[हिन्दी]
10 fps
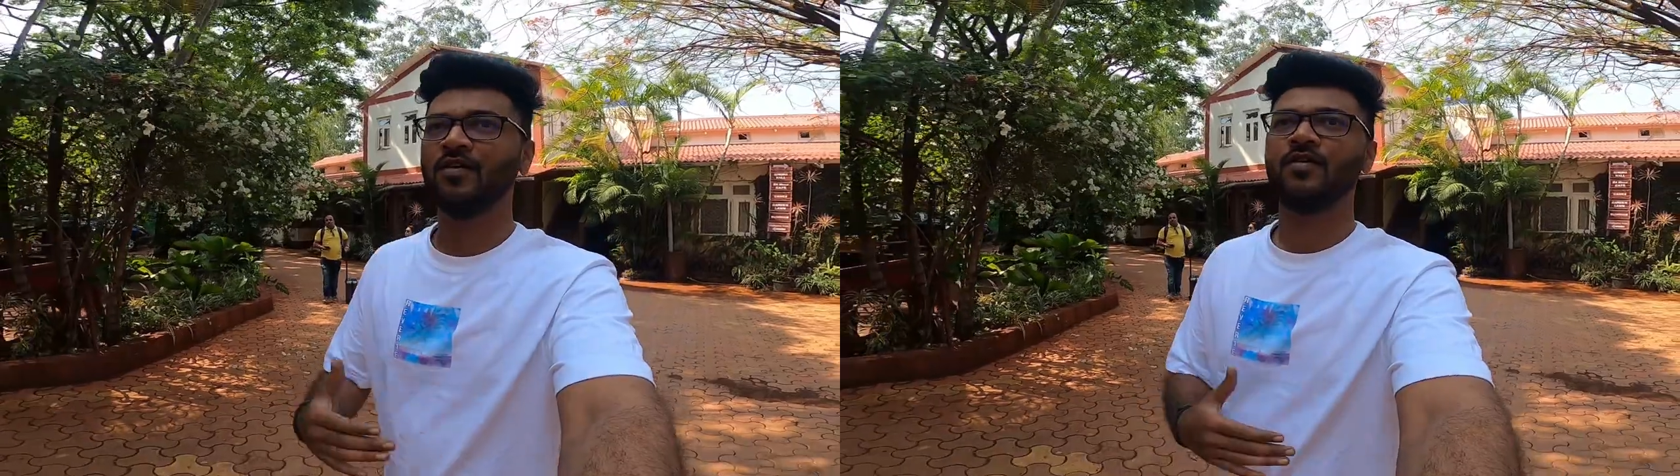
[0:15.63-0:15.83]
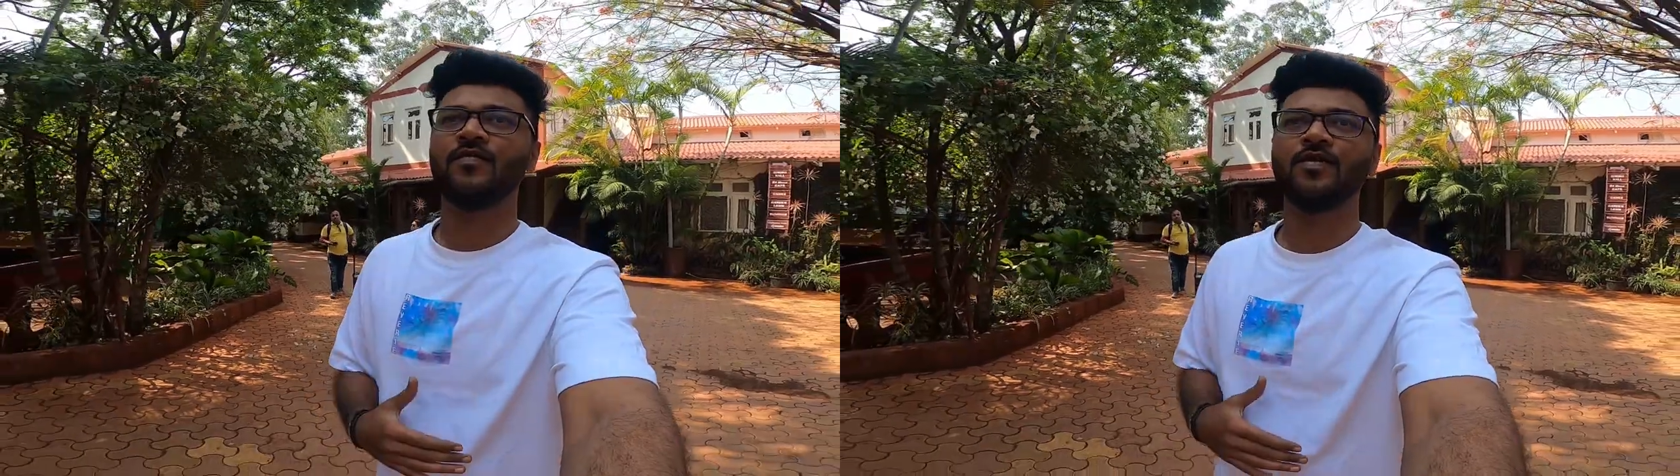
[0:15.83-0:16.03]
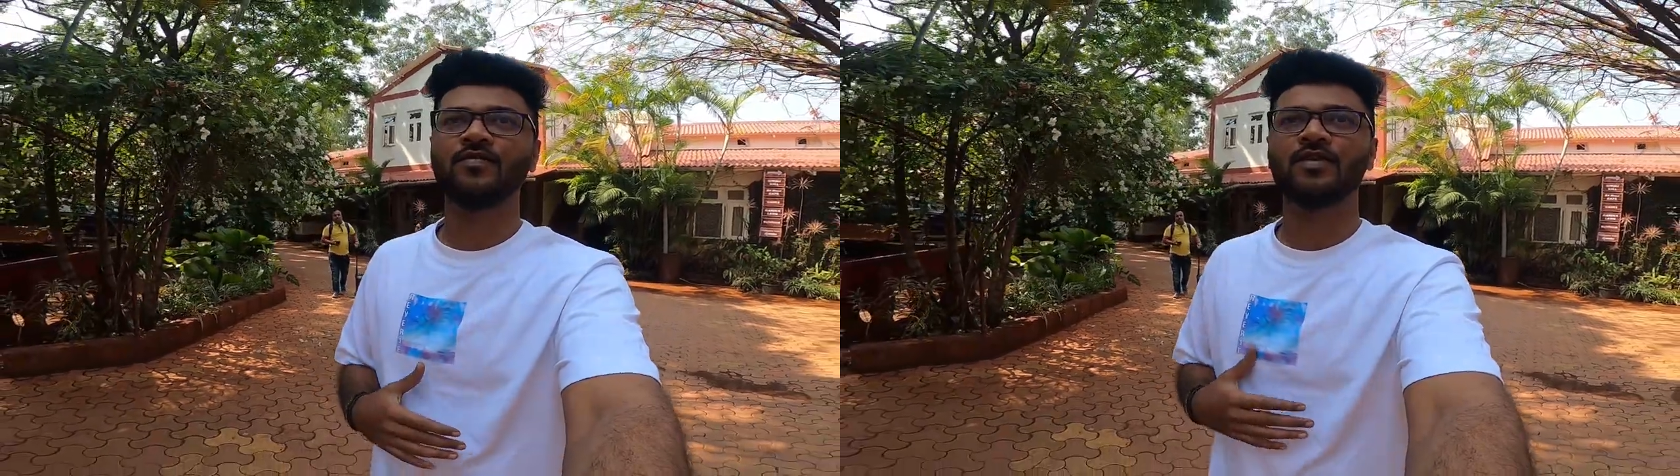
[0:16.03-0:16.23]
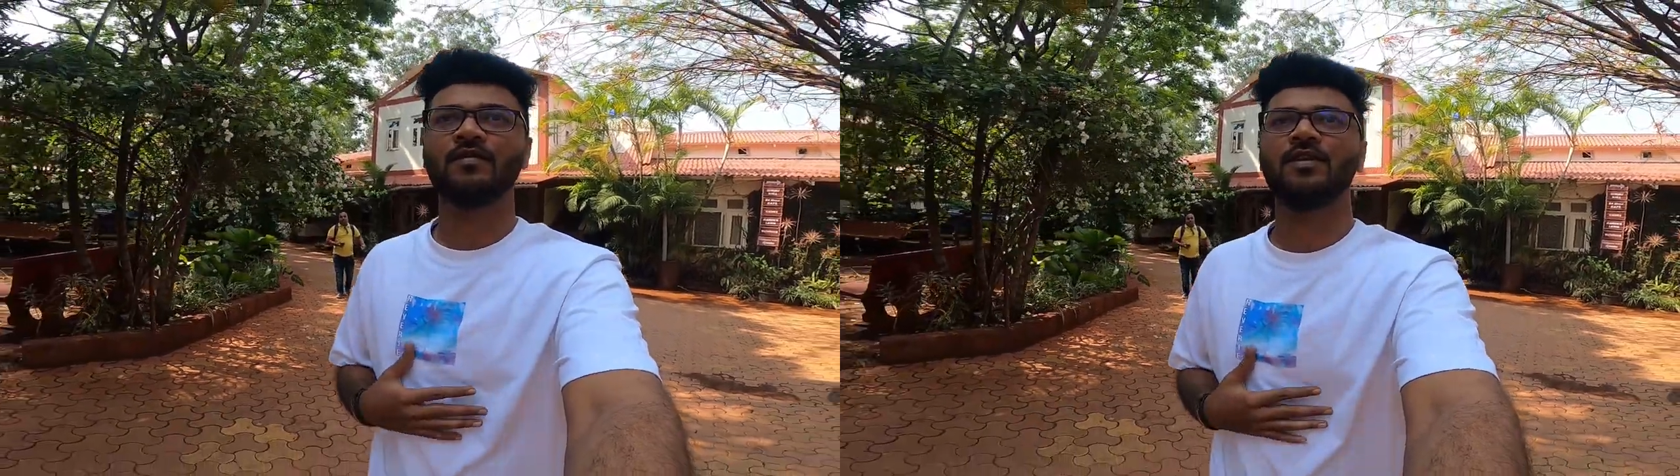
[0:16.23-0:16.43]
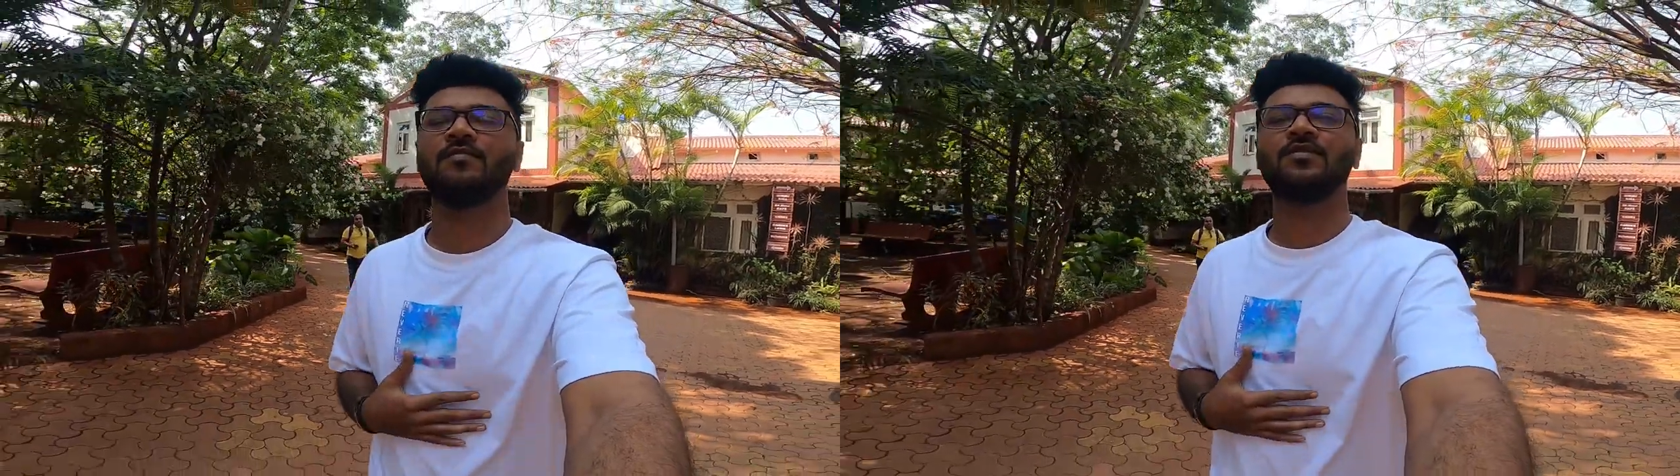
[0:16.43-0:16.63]
और फिर
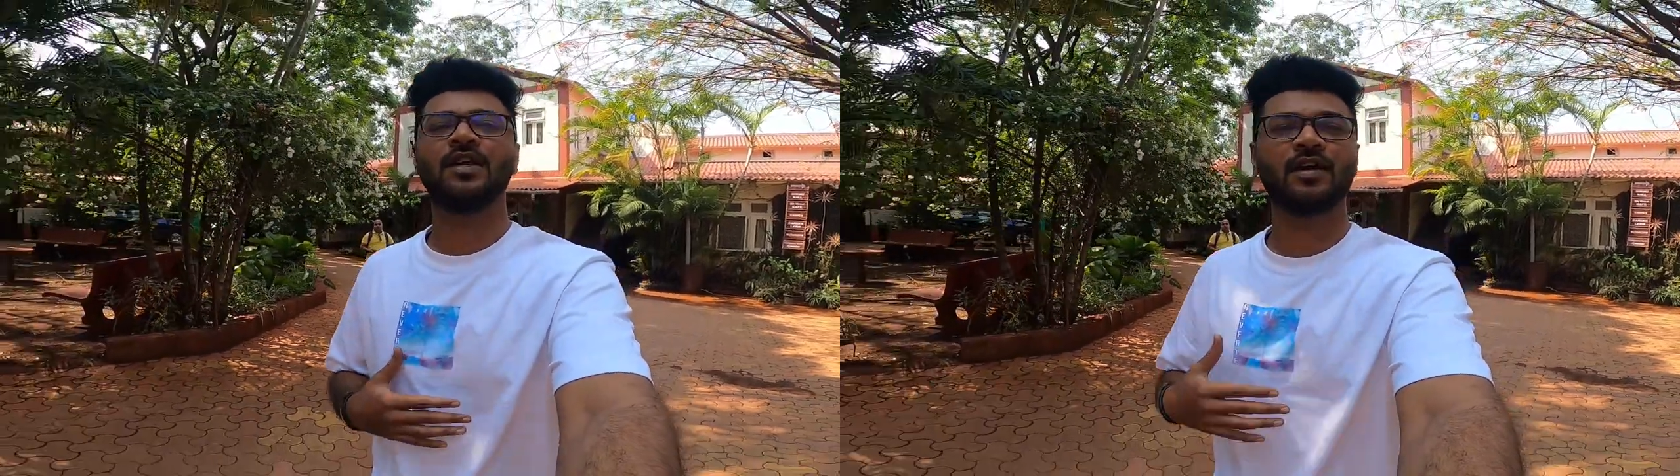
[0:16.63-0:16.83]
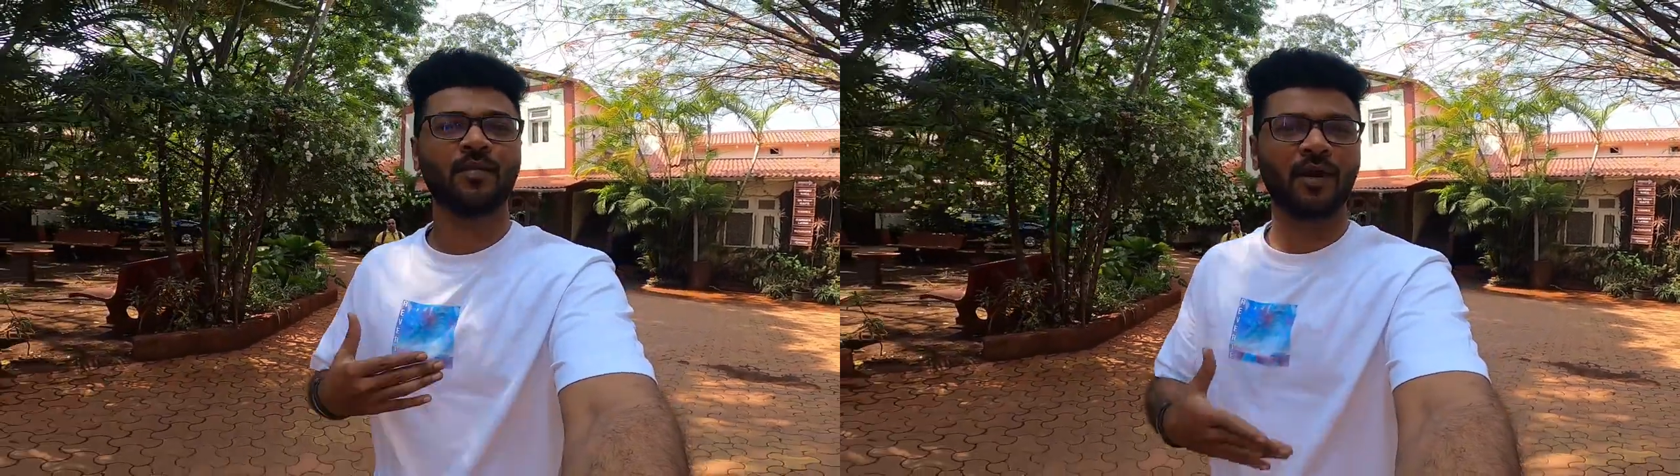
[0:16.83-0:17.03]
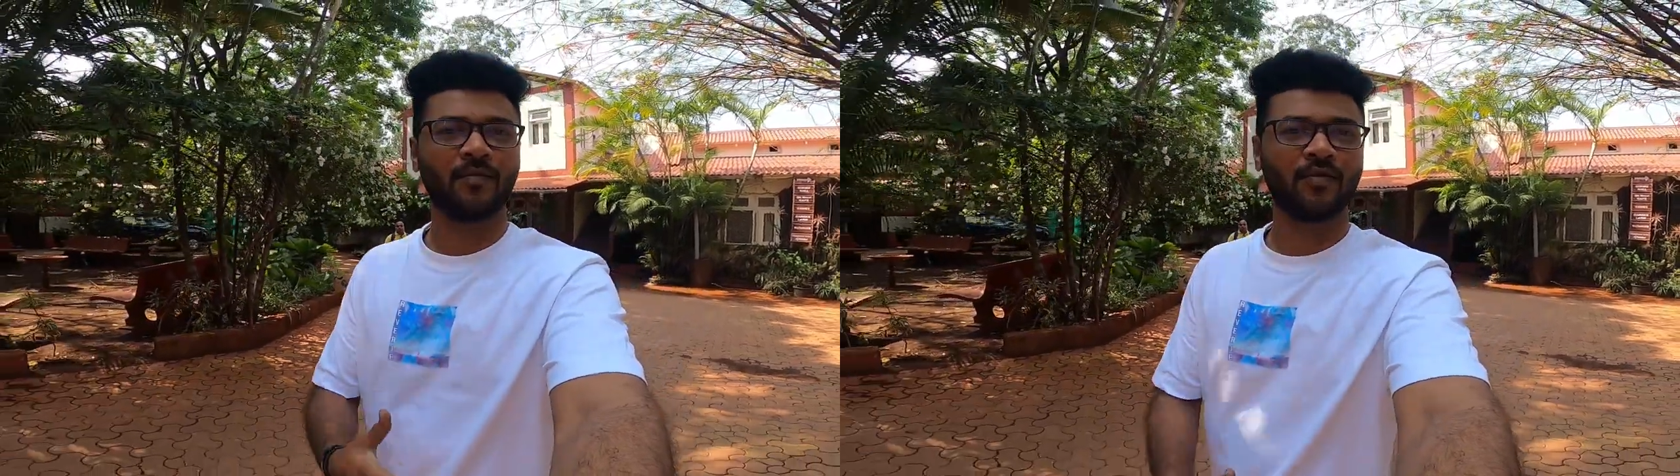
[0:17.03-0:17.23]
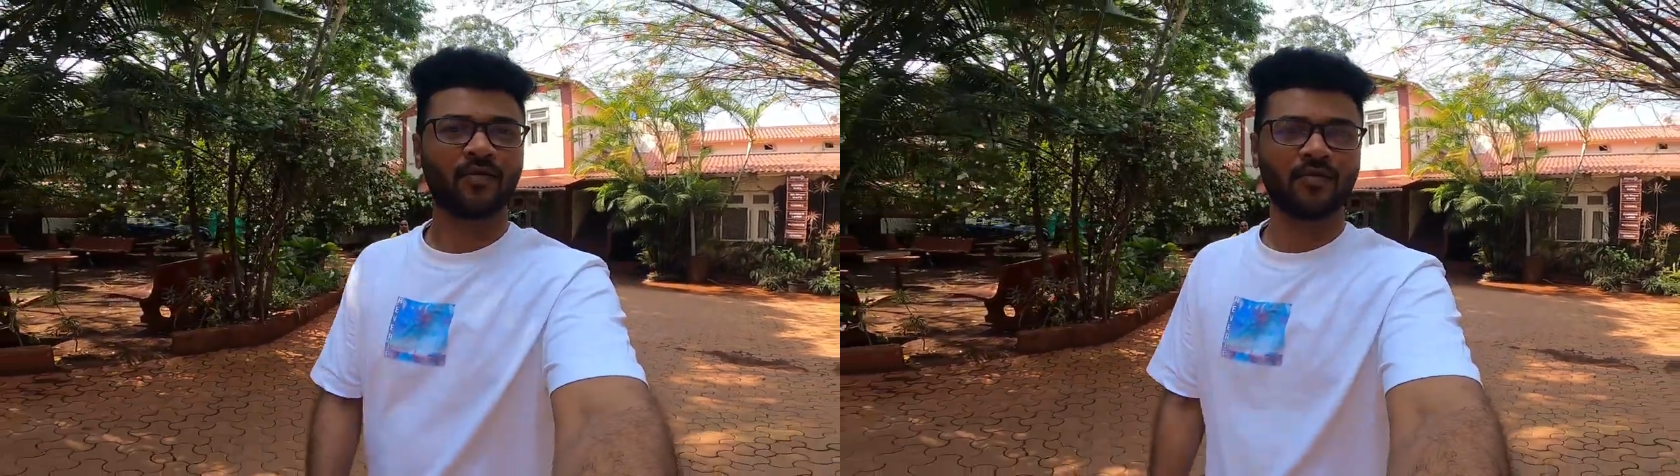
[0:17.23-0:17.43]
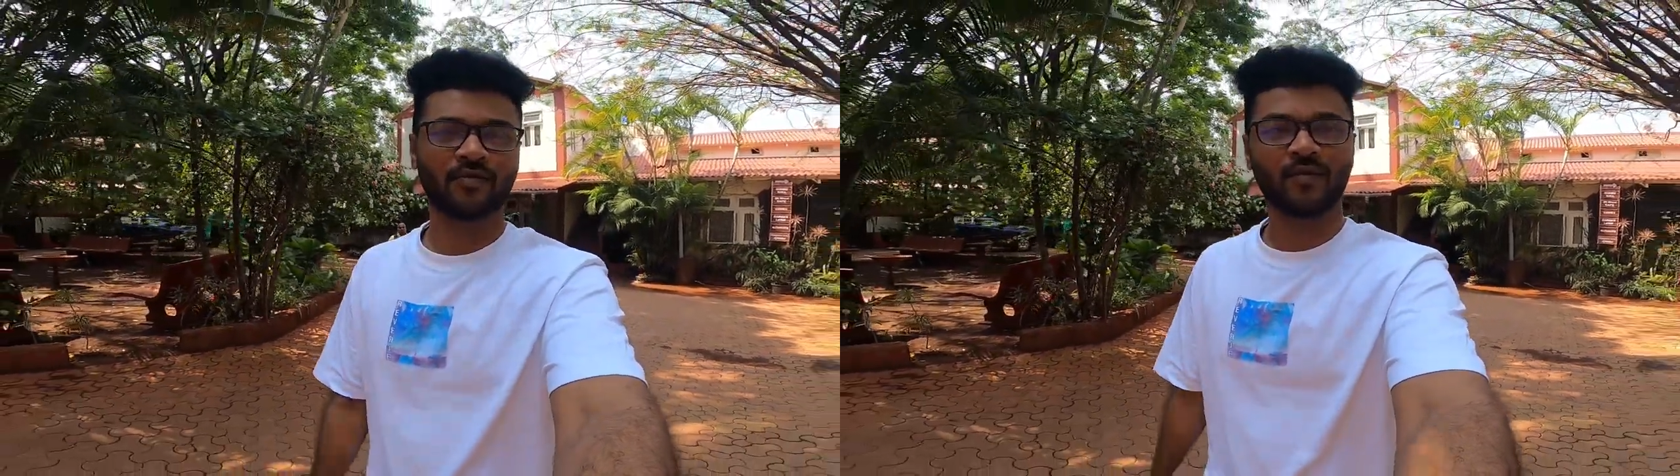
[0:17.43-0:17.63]
उसके बाद हम लोग जाएंगे मैप्रो